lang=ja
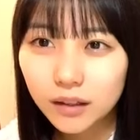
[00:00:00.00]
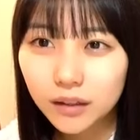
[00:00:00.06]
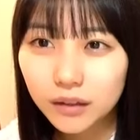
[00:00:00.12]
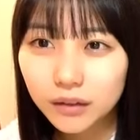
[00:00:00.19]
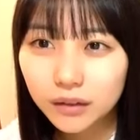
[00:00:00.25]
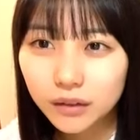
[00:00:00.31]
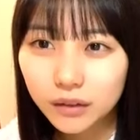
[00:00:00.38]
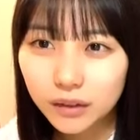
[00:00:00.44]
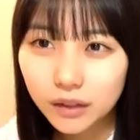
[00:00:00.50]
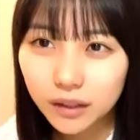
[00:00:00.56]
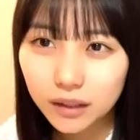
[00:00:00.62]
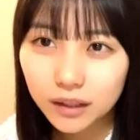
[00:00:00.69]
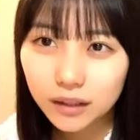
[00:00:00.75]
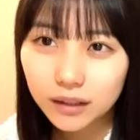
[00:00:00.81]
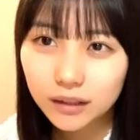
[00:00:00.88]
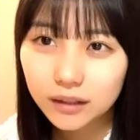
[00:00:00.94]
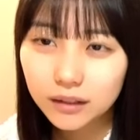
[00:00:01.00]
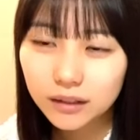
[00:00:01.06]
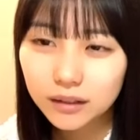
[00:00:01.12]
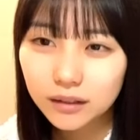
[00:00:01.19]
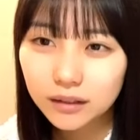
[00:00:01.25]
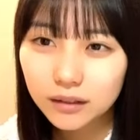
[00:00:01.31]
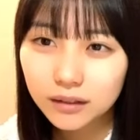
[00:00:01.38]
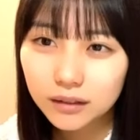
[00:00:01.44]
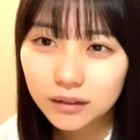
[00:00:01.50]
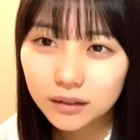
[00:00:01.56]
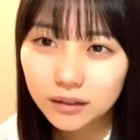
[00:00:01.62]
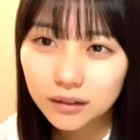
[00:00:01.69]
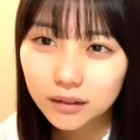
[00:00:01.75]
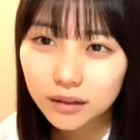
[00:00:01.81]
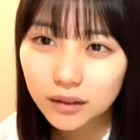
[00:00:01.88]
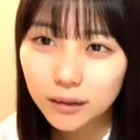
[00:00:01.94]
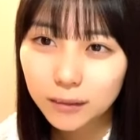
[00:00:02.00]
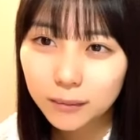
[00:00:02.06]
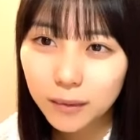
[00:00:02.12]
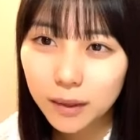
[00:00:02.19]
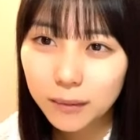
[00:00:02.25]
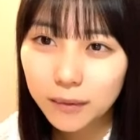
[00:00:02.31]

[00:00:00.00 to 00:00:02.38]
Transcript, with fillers: 本当にま